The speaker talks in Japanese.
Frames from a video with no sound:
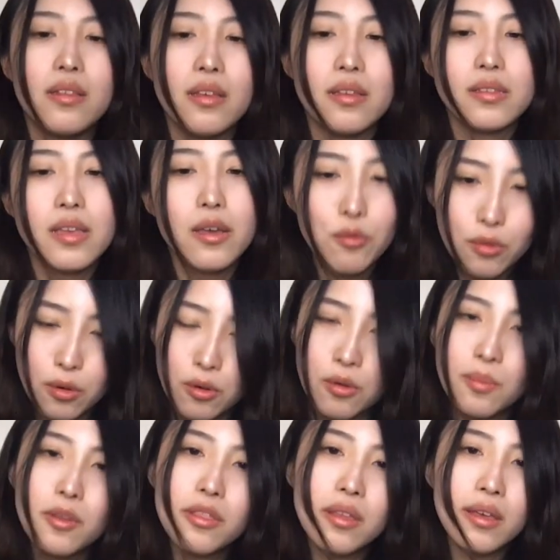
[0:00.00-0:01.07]
最後の
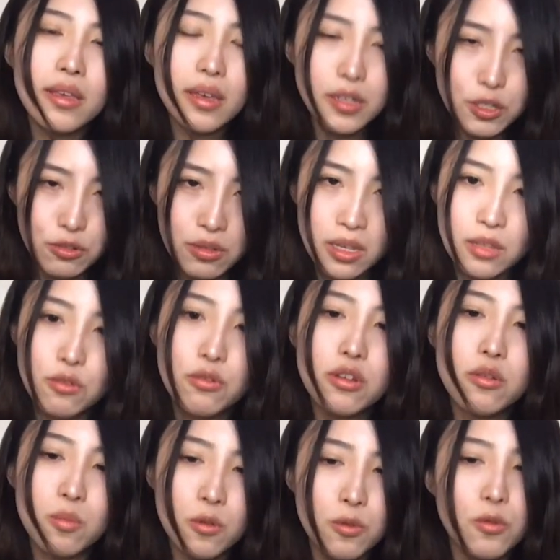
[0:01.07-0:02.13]
問題演習に取り
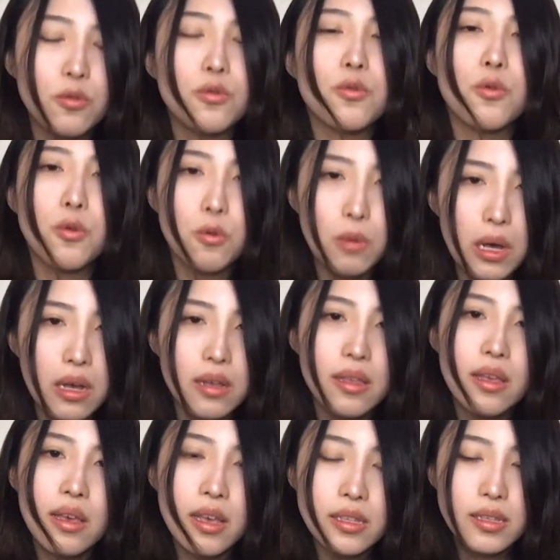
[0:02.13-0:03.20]
組むというところは
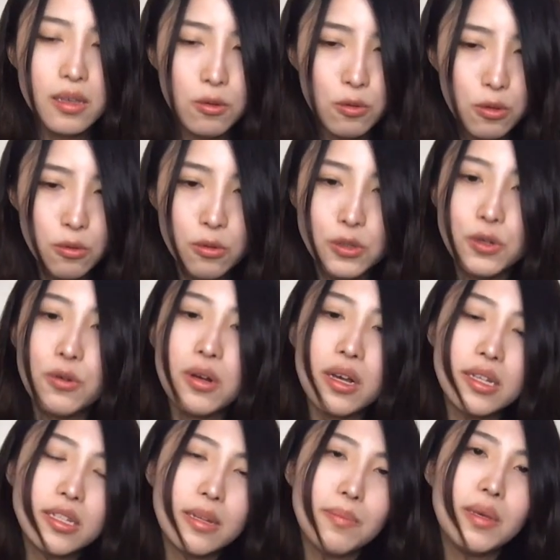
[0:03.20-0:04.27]
先ほどご紹介
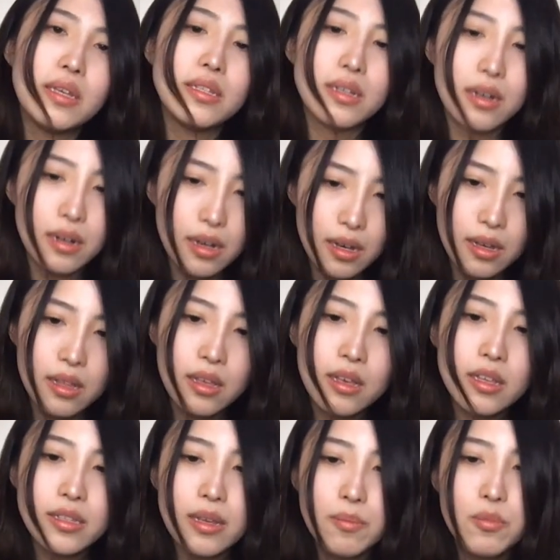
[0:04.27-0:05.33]
したページから
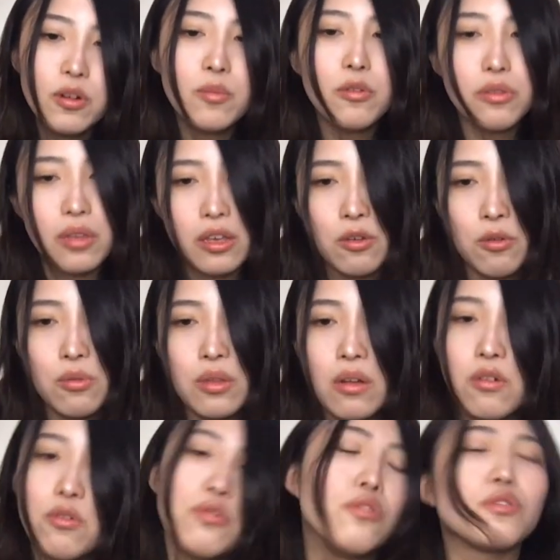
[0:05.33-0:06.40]
サンプル問題を
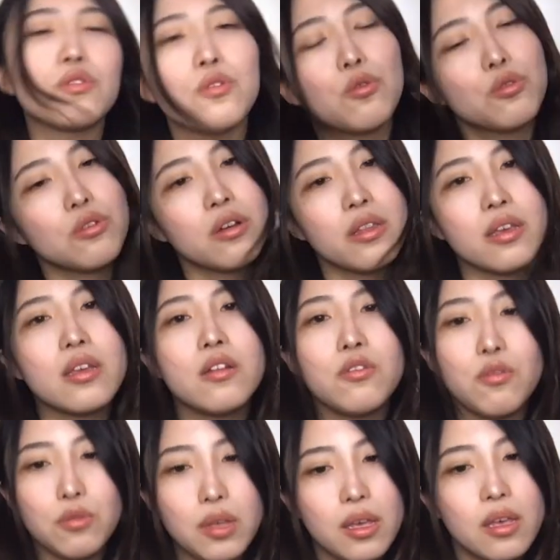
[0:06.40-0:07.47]
ダウンロードすることができる
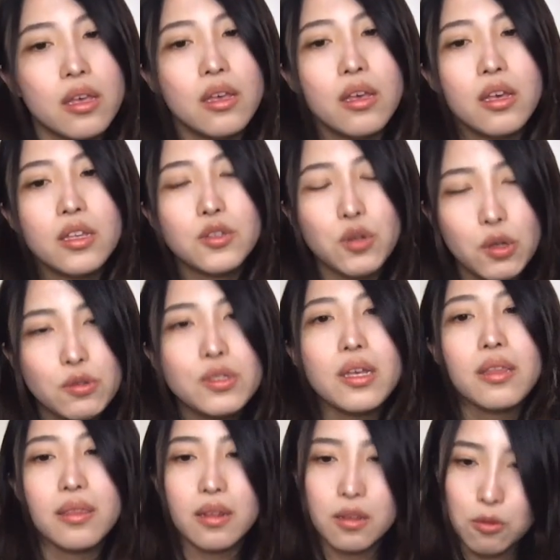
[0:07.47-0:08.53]
のでそれを
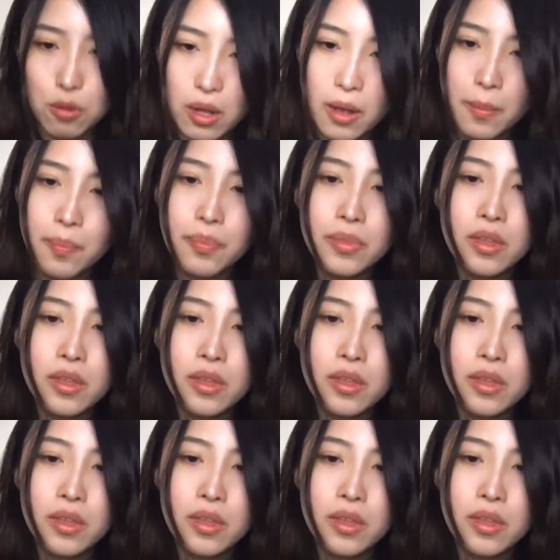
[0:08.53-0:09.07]
使ったりとか